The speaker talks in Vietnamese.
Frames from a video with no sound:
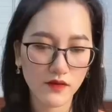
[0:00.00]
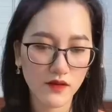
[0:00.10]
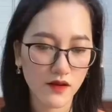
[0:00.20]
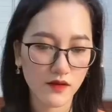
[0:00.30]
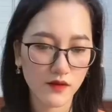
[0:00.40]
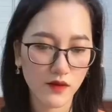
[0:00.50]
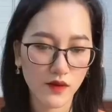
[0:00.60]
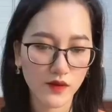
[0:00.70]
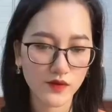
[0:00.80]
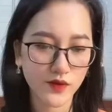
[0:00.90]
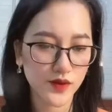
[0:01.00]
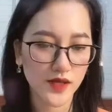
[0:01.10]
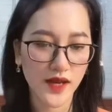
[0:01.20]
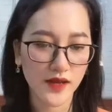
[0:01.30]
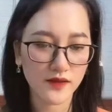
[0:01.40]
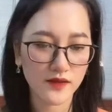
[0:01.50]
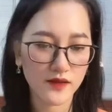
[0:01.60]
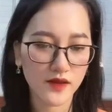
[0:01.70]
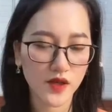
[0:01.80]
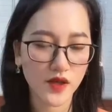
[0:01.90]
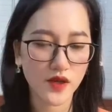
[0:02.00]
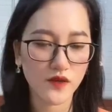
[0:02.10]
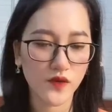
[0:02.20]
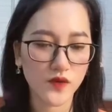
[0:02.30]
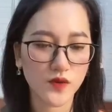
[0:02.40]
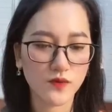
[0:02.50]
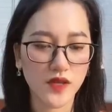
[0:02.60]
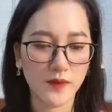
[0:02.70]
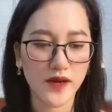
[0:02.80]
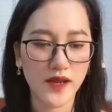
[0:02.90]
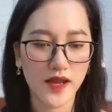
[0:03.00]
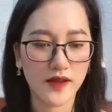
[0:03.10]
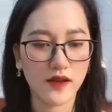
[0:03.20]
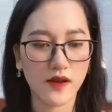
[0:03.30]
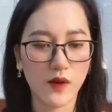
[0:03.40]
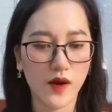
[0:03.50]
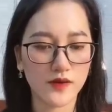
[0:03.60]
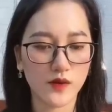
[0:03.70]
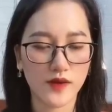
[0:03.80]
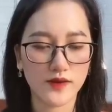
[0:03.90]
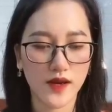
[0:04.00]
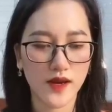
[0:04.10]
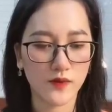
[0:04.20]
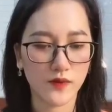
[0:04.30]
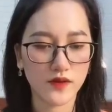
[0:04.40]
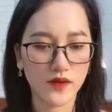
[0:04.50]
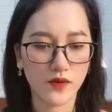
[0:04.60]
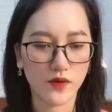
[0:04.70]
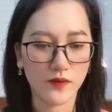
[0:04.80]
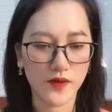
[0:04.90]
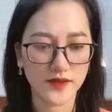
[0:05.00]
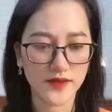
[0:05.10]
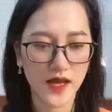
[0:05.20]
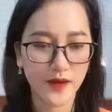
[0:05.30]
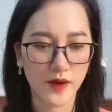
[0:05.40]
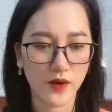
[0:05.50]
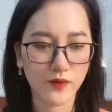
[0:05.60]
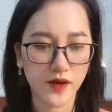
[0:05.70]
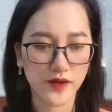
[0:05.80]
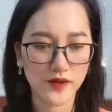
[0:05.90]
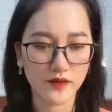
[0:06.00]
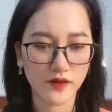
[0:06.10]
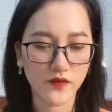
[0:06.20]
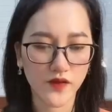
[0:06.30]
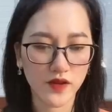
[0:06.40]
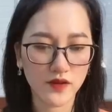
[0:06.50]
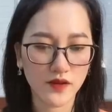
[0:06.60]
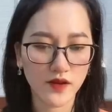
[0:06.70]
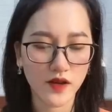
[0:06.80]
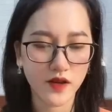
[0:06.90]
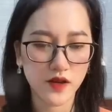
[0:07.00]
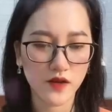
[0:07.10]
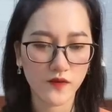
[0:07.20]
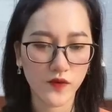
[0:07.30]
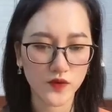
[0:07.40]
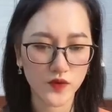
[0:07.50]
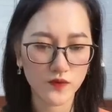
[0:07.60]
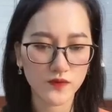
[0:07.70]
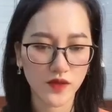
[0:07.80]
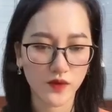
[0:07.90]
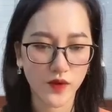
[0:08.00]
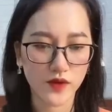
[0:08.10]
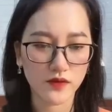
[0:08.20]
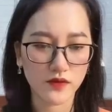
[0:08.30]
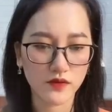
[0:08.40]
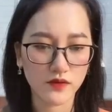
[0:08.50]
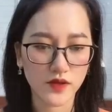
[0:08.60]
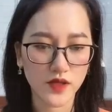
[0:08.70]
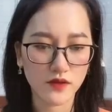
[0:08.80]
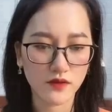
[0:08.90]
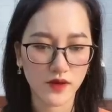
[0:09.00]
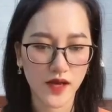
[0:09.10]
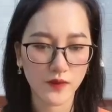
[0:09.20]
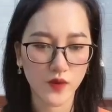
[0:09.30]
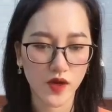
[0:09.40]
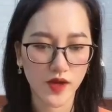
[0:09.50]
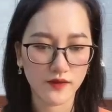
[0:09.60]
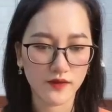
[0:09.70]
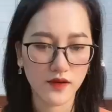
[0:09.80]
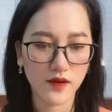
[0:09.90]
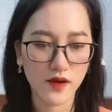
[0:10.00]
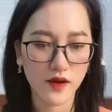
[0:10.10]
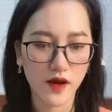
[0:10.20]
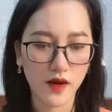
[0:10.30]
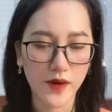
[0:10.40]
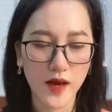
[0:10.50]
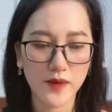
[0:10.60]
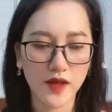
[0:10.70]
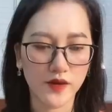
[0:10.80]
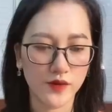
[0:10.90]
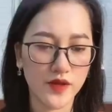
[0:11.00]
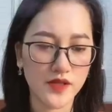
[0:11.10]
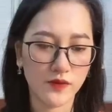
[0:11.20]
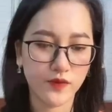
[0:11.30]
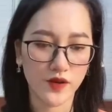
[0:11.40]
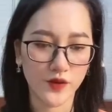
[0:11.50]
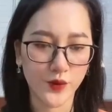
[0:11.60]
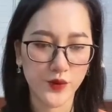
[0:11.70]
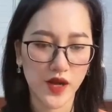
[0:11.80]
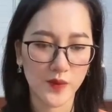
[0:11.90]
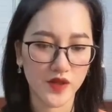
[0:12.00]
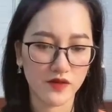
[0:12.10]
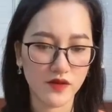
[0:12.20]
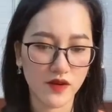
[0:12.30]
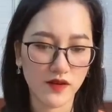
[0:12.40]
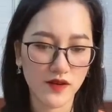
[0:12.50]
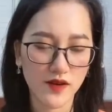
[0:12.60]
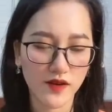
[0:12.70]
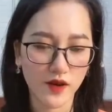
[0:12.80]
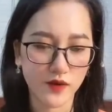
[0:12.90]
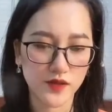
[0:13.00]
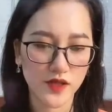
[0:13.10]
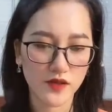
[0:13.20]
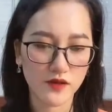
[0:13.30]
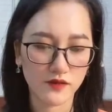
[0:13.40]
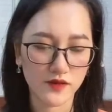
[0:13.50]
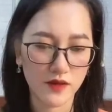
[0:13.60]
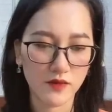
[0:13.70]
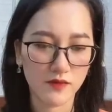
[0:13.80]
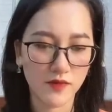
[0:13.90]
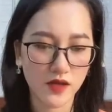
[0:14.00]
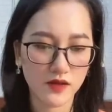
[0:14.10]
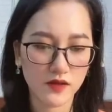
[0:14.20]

được Tôi tin anh Phù Dung nhắm mắt lại Hoàn toàn thả lỏng cơ thể của mình ra mà ôm lấy từ ngưng viên Phù Dung tình nguyện thử tin tưởng anh một lần Ấm áp lần đầu tiên trong đời cô cảm nhận được Cầu xin đừng tan biến mất